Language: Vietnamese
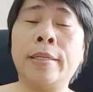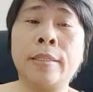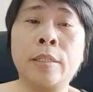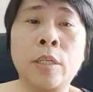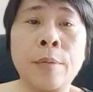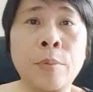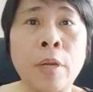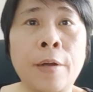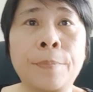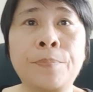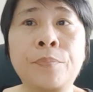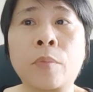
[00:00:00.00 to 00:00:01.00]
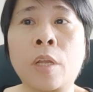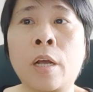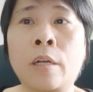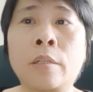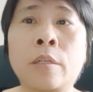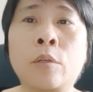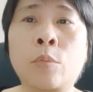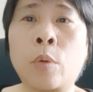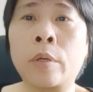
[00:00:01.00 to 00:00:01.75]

tiếp nhận hồ sơ khai thuế